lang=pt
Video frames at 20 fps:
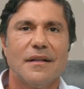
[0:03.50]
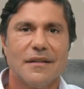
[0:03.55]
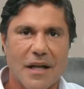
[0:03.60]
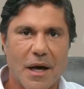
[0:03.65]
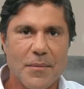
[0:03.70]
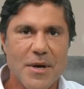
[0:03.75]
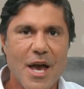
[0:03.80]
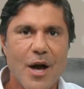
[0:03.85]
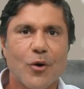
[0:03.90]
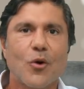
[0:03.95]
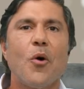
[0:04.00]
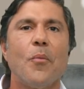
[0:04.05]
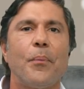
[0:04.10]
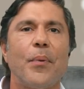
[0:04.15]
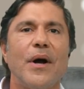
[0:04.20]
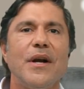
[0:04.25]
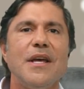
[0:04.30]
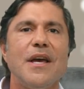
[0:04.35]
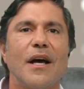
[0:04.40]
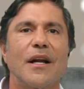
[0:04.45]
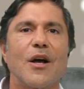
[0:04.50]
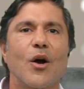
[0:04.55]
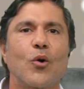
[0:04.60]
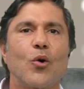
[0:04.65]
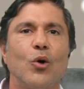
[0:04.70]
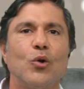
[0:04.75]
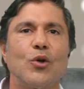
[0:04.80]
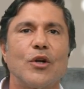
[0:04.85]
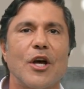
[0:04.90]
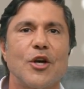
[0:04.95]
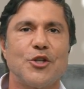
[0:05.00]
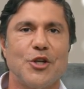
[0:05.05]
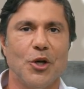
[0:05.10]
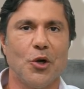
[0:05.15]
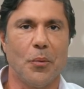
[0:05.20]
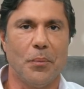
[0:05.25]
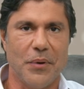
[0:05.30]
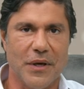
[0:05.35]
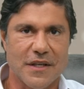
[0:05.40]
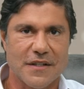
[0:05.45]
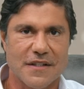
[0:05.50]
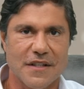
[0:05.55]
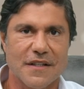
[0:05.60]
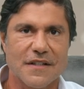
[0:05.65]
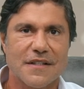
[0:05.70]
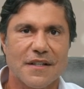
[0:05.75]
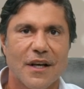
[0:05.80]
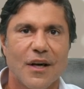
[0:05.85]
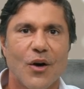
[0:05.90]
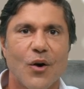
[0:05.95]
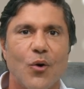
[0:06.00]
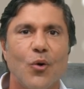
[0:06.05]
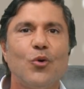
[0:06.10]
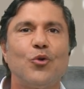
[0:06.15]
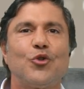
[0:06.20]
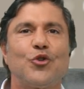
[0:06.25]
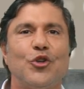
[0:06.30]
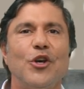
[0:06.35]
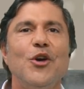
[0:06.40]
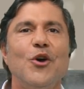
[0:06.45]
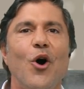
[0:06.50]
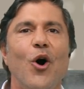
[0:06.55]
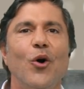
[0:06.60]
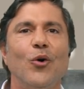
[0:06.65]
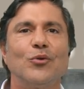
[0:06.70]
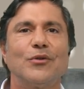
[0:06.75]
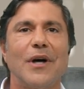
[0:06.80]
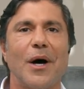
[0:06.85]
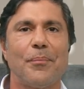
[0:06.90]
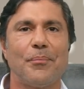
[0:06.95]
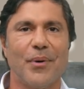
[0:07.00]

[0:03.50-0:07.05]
Na minha companhia na coluna Giro Business, o CEO da